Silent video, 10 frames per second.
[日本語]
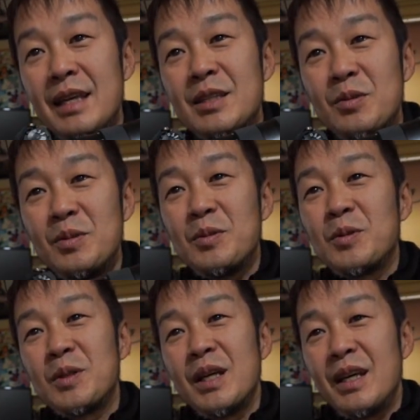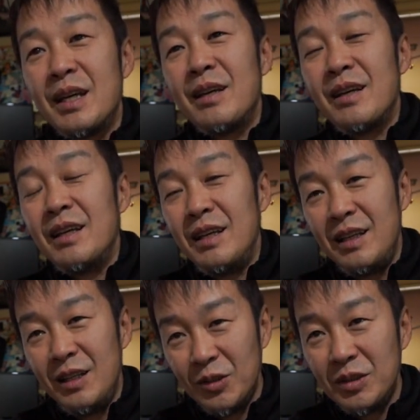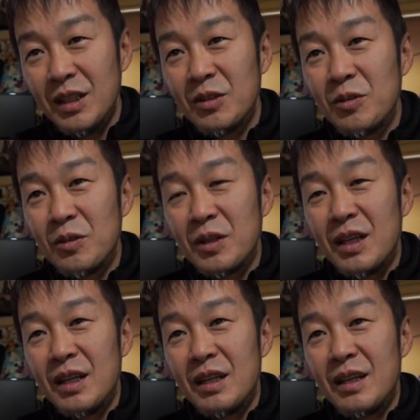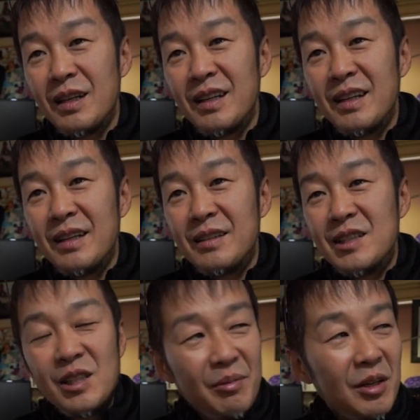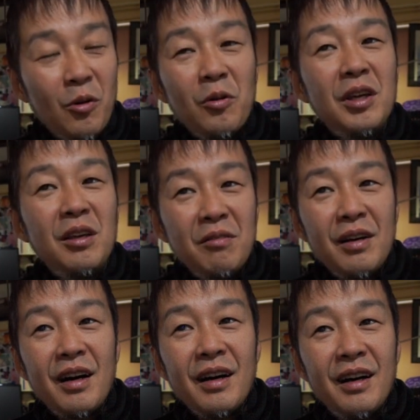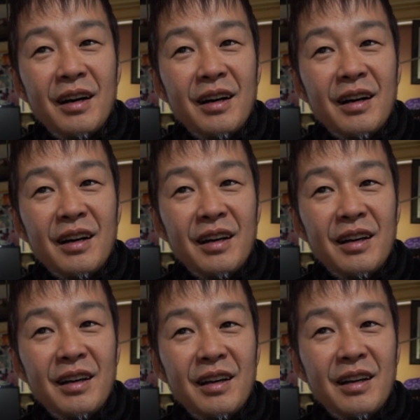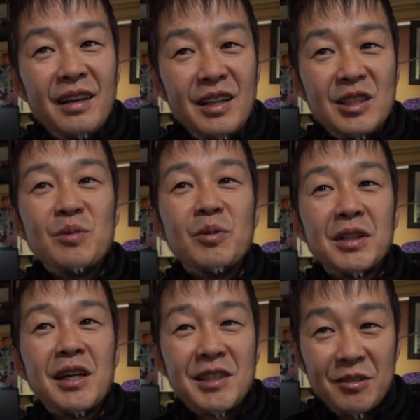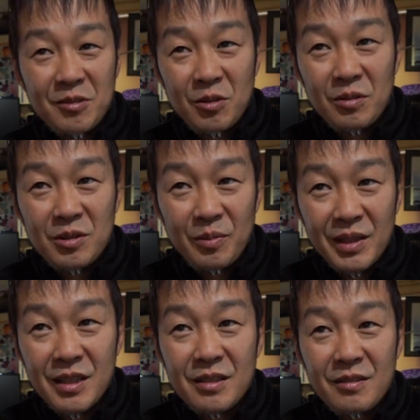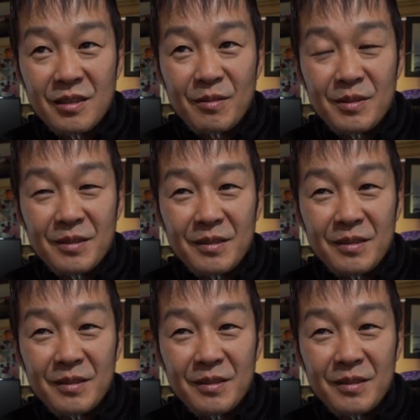そういうことでいろんなところでちなみにコーヒーは出雲大社のそばそばで作ってる